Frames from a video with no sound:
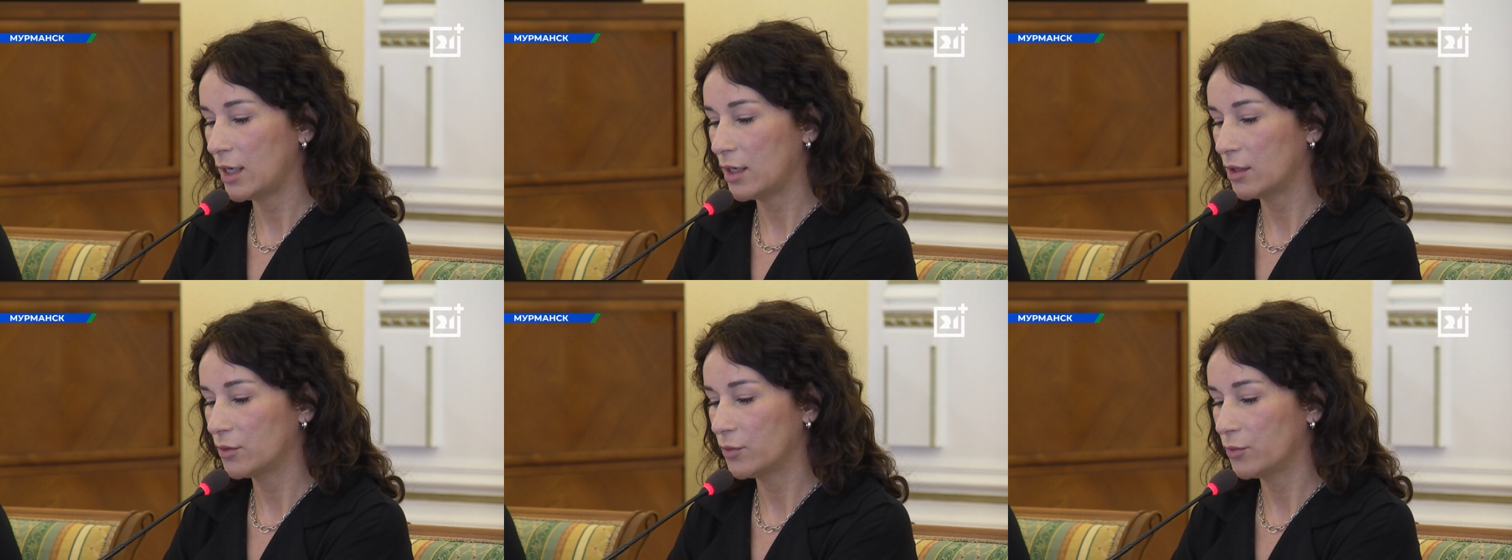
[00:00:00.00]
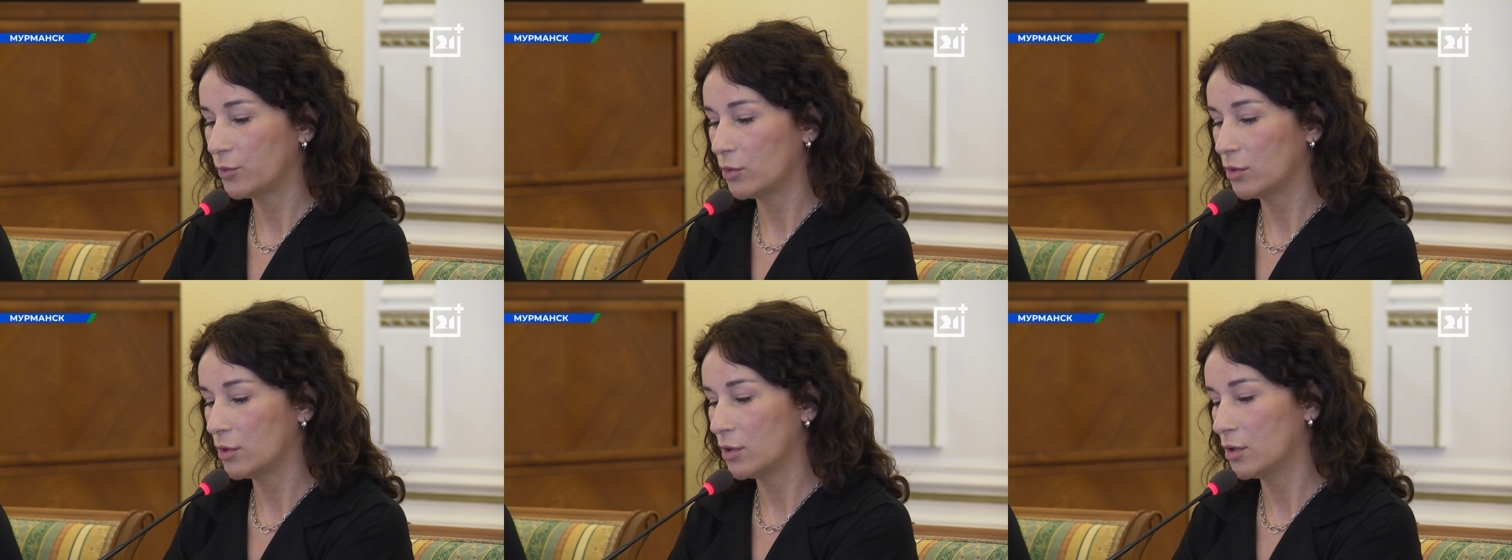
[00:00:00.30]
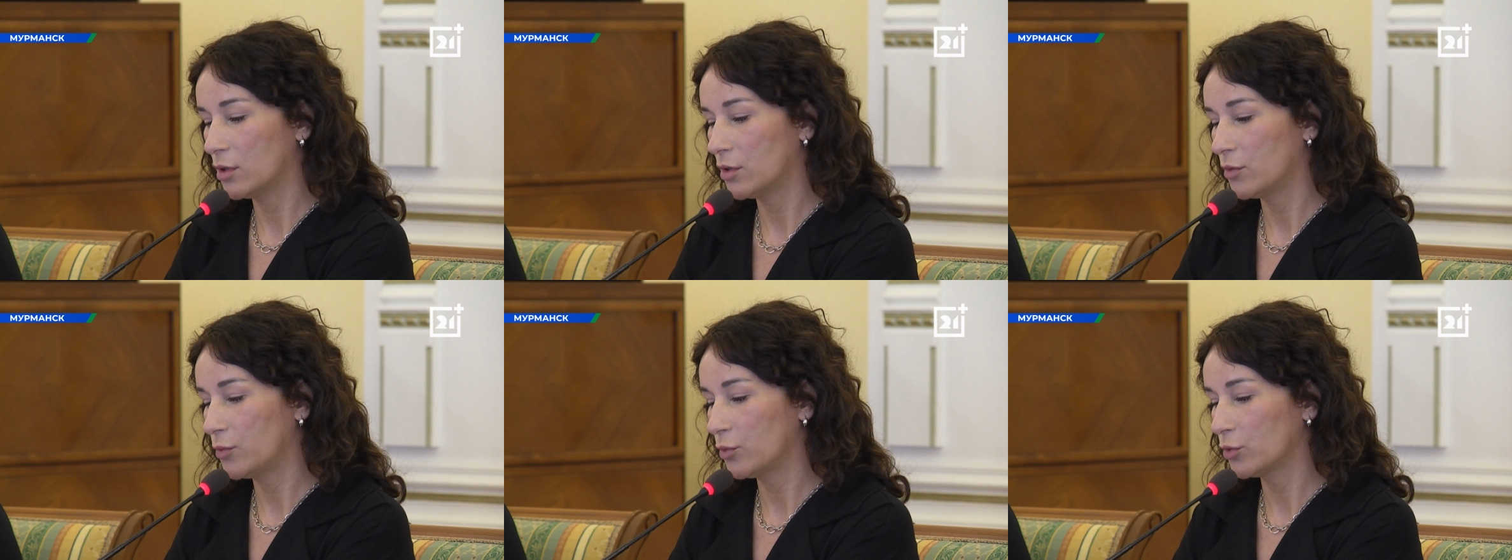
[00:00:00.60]
ряд
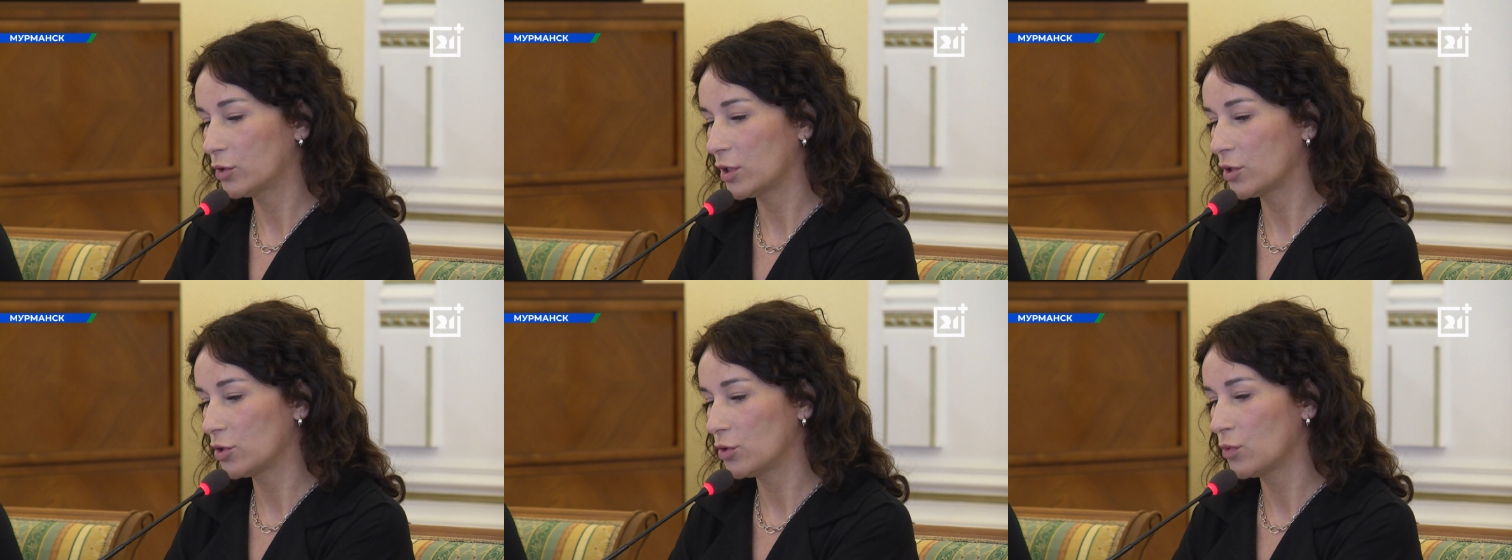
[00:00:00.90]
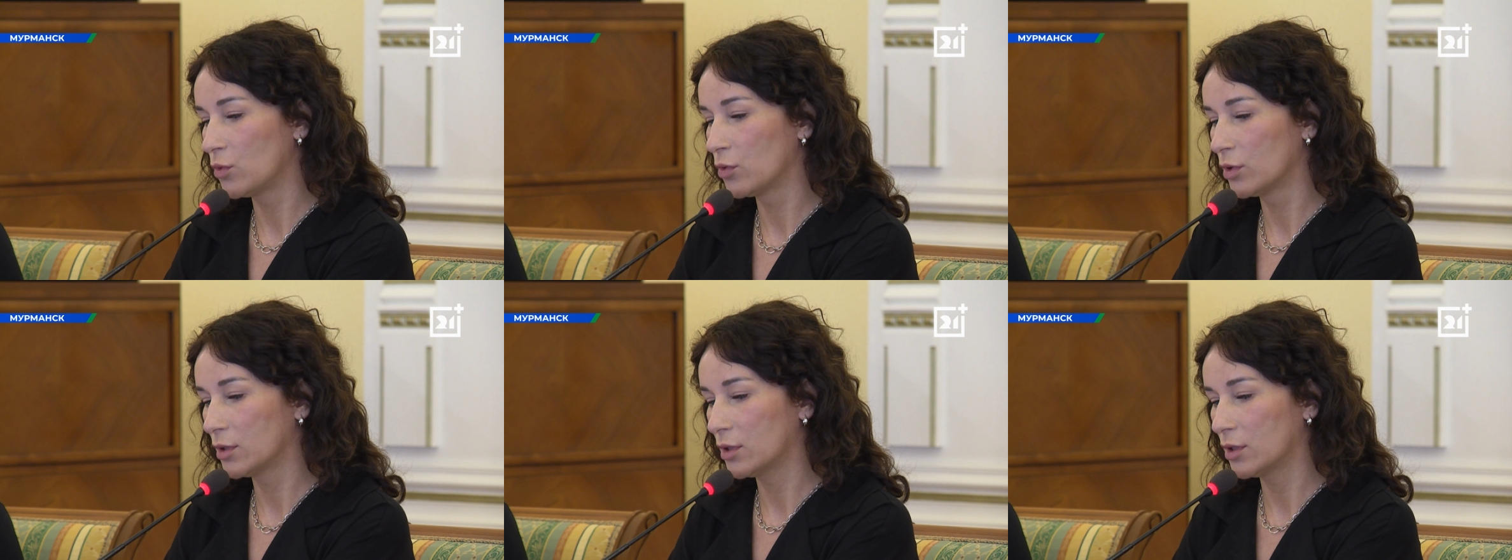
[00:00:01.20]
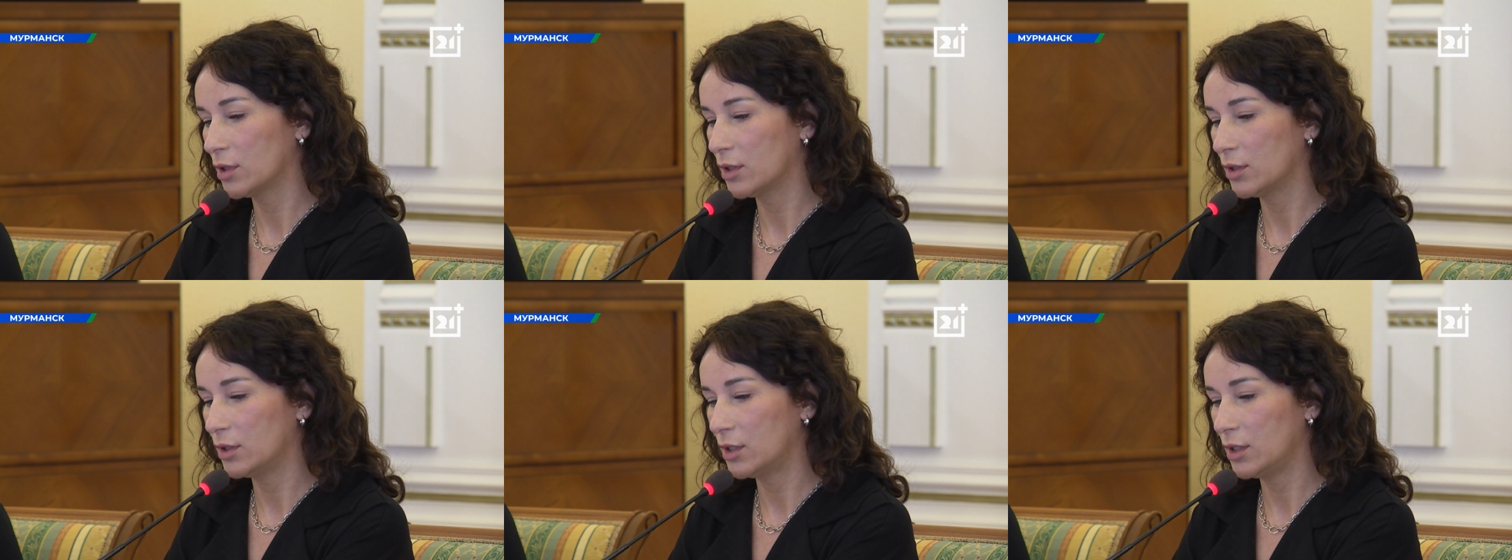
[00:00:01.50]
а, фотозон
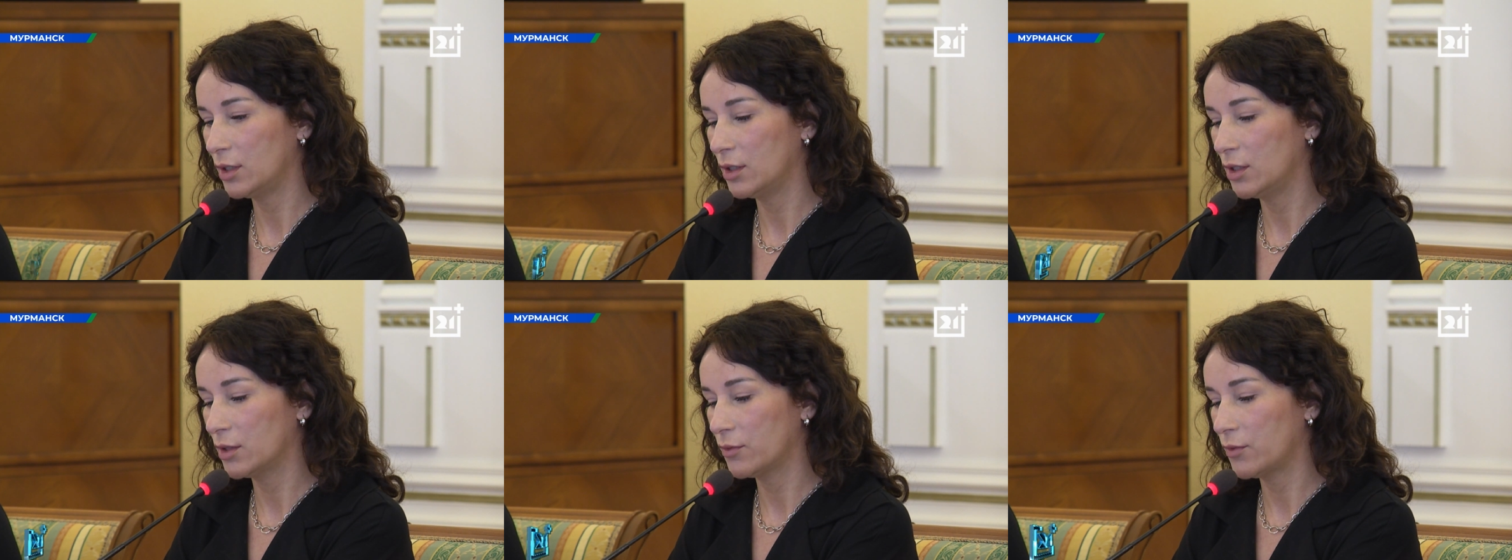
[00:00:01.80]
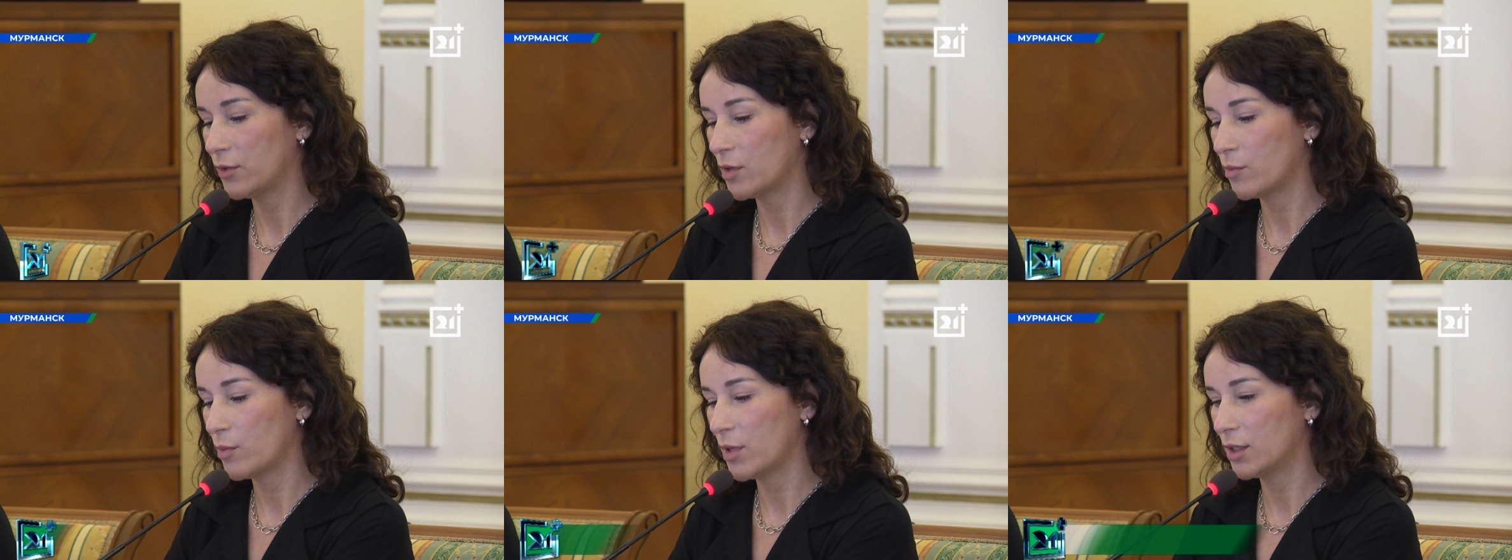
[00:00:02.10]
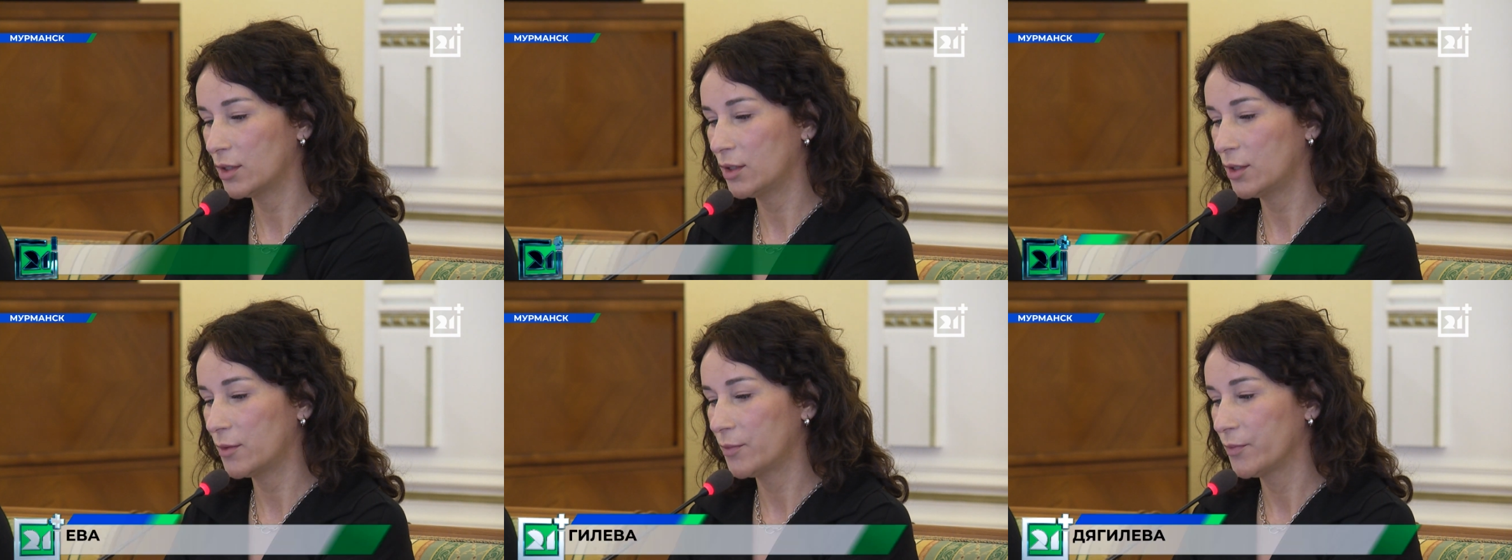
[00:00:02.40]
3D
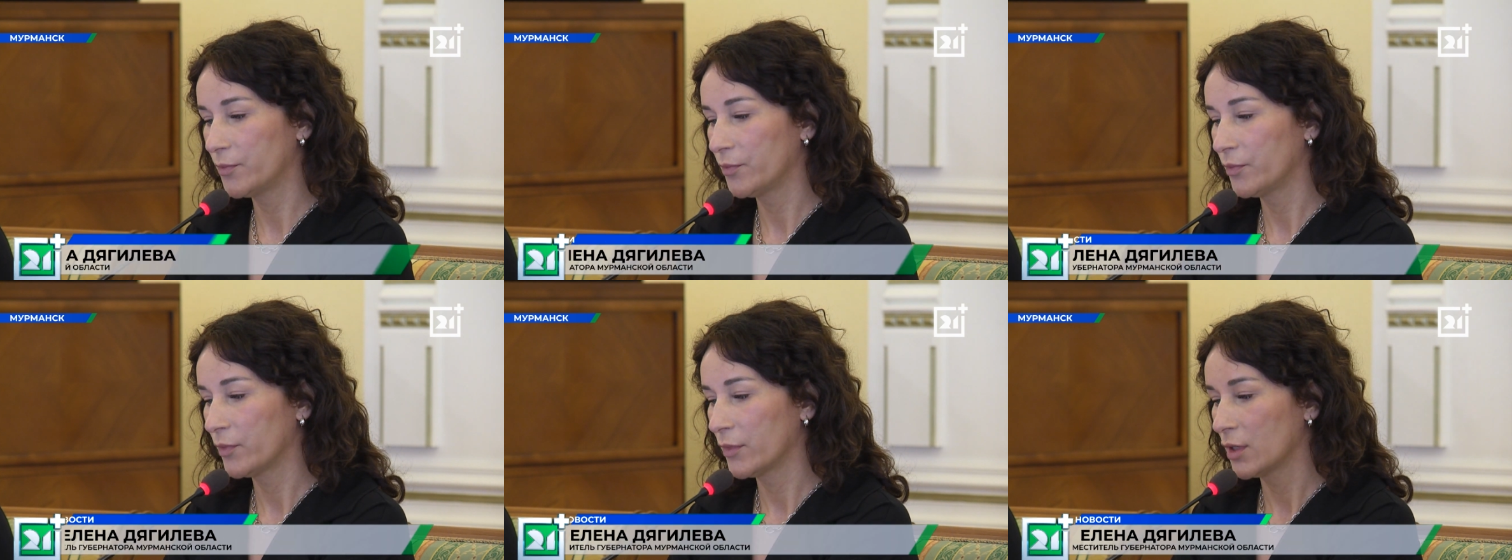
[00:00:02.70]
формата,